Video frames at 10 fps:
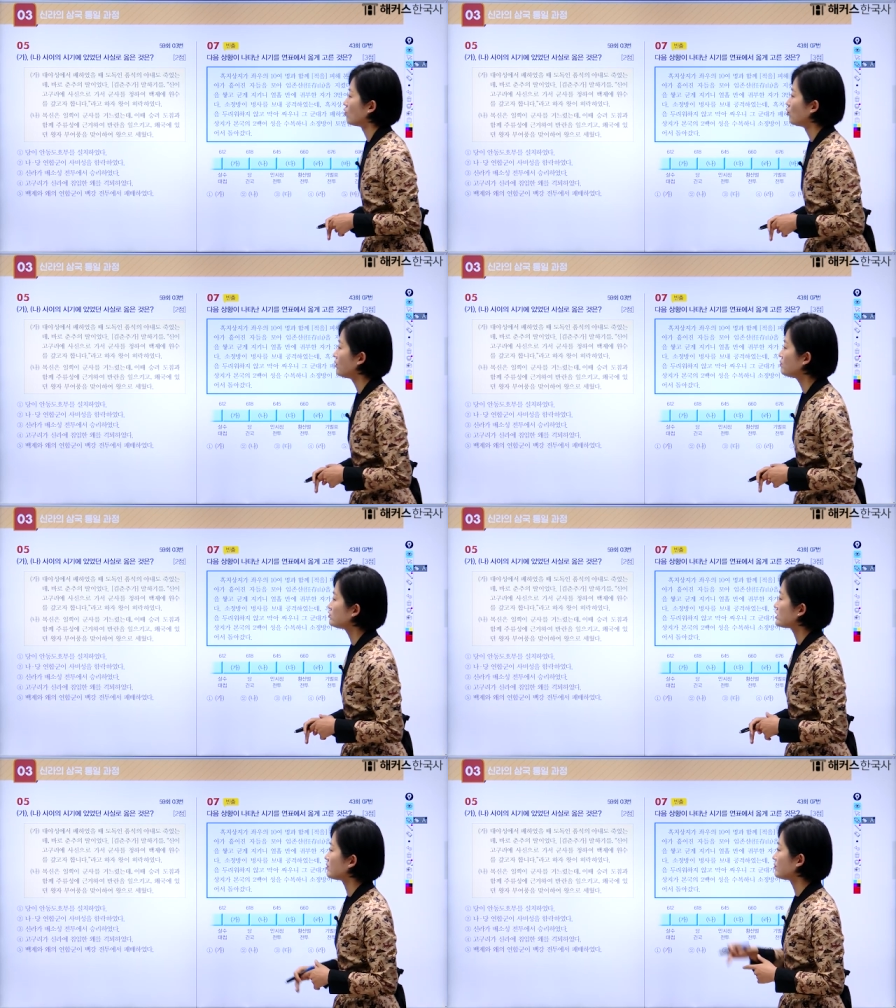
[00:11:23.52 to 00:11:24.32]
5번
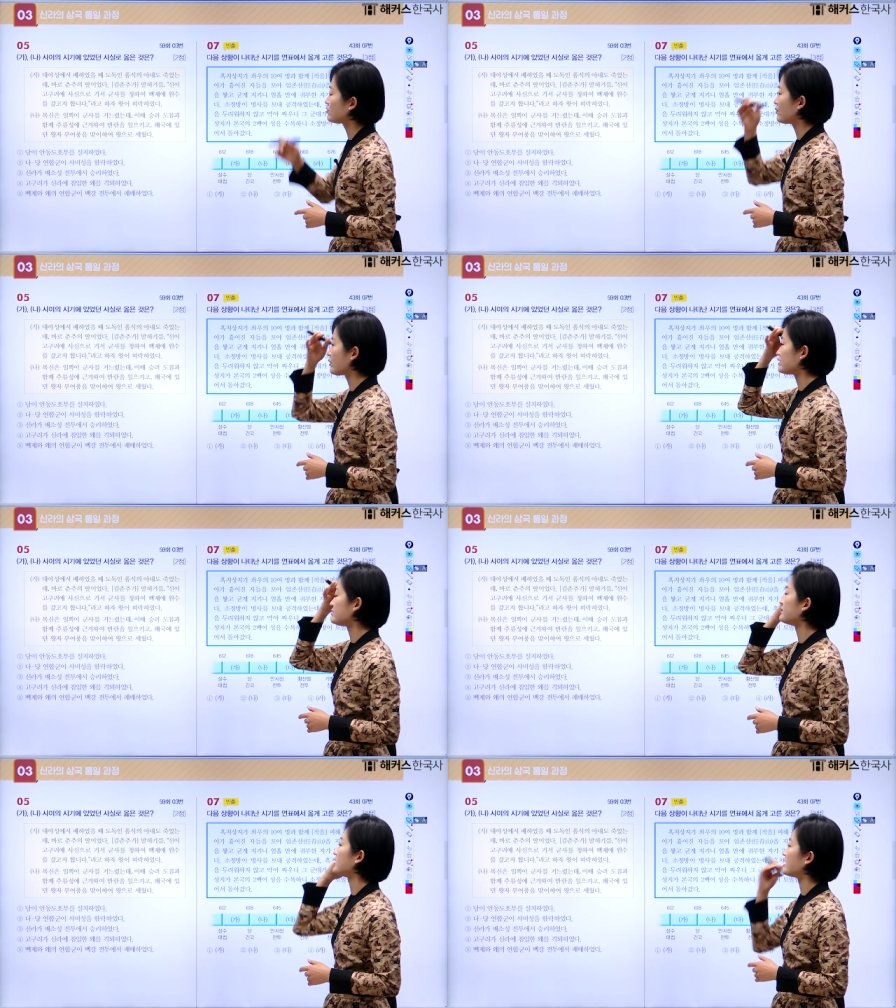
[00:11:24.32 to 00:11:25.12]
문제 한번
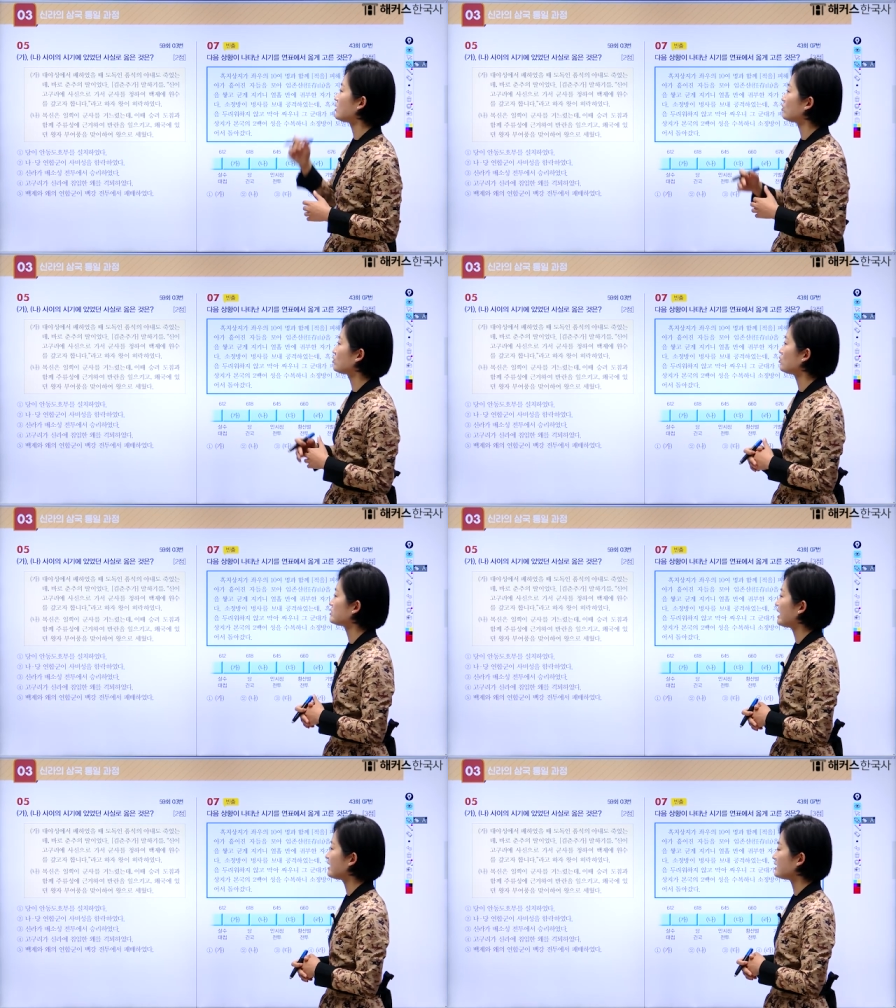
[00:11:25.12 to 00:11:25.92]
풀어보겠습니다. 이것도
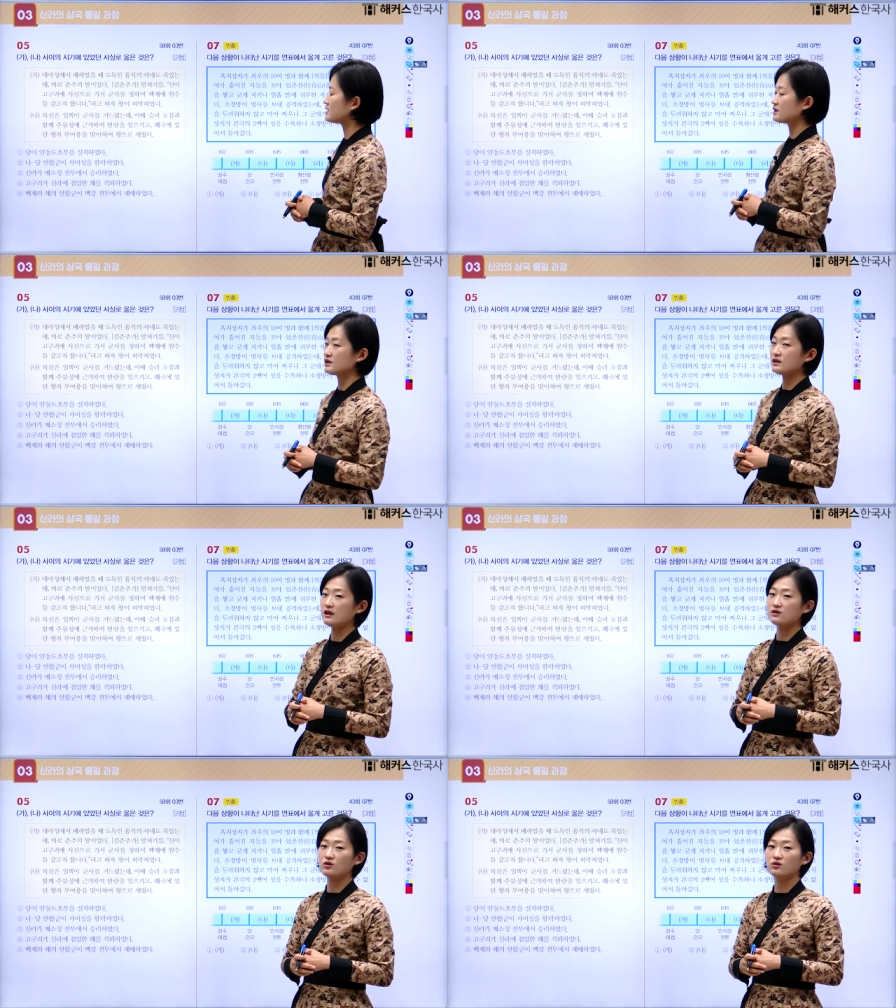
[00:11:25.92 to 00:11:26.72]
사이 시기에
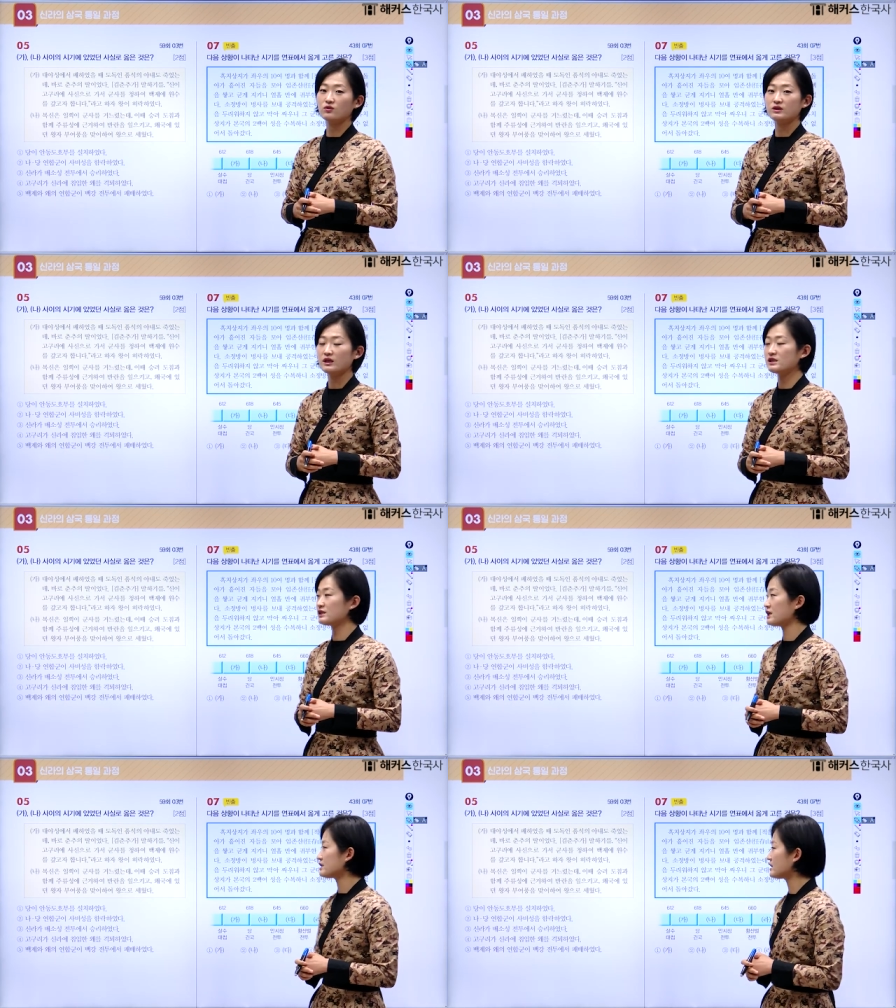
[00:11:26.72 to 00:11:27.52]
있었던 사실
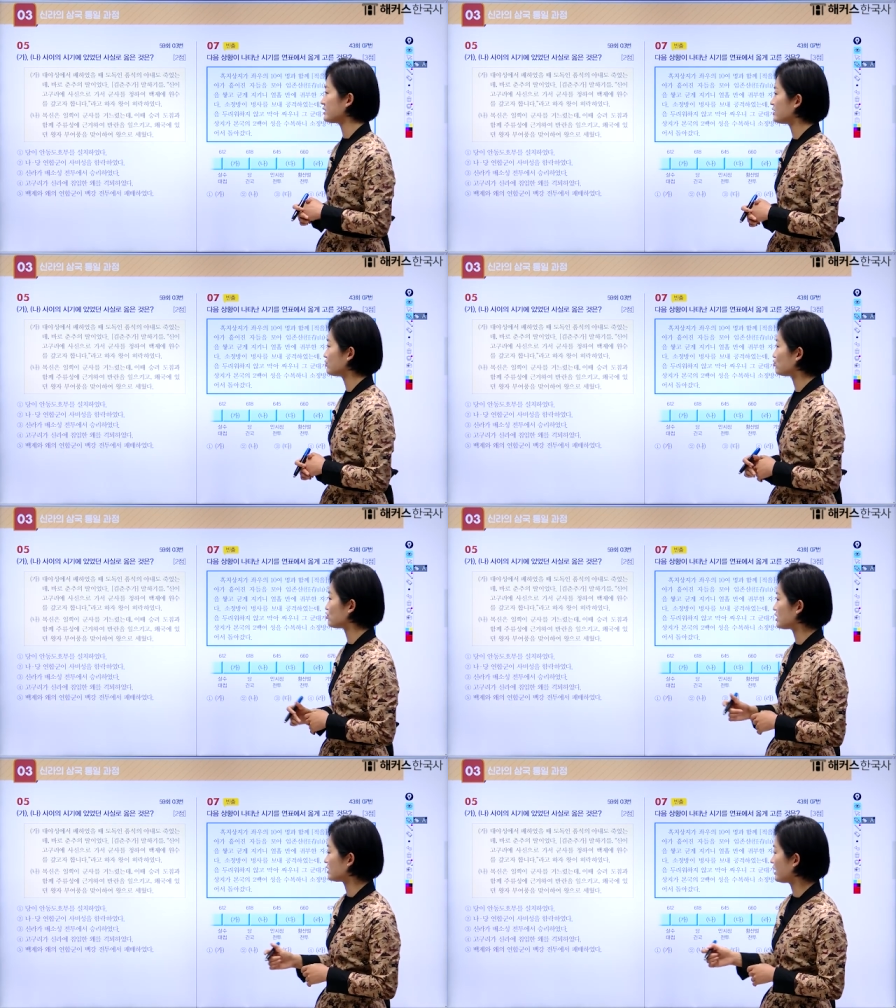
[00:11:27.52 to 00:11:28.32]
찾아내는
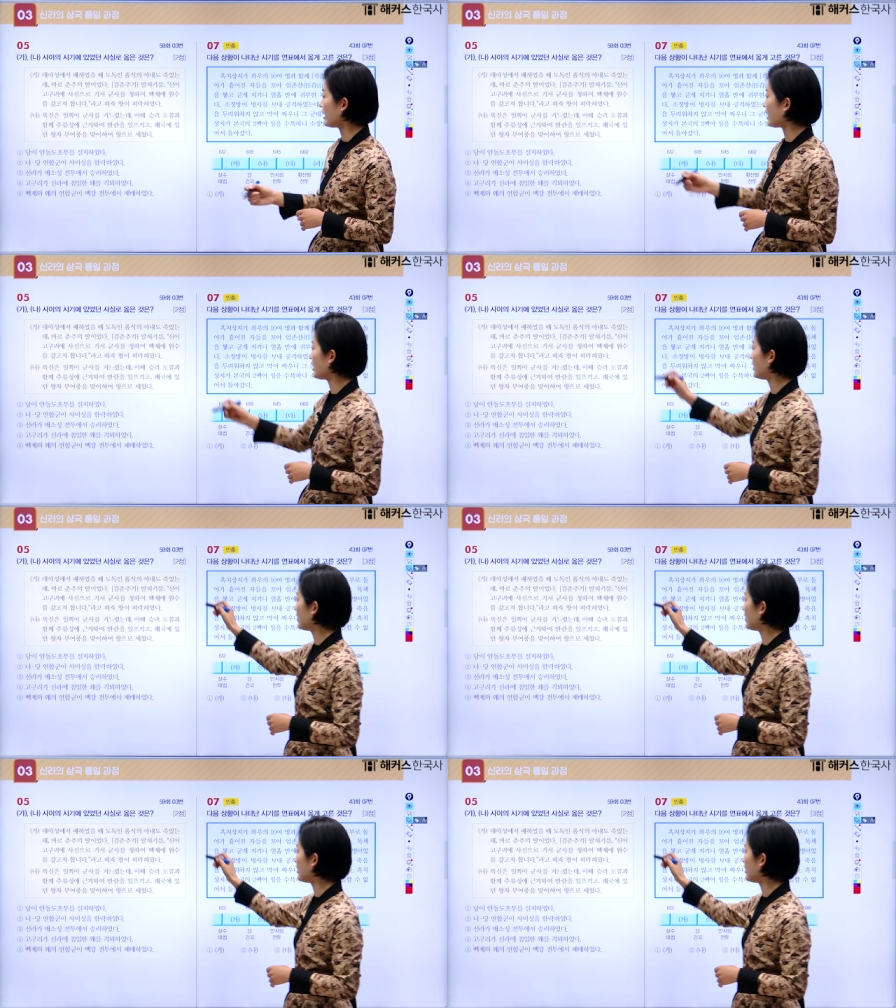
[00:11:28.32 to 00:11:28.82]
문제인데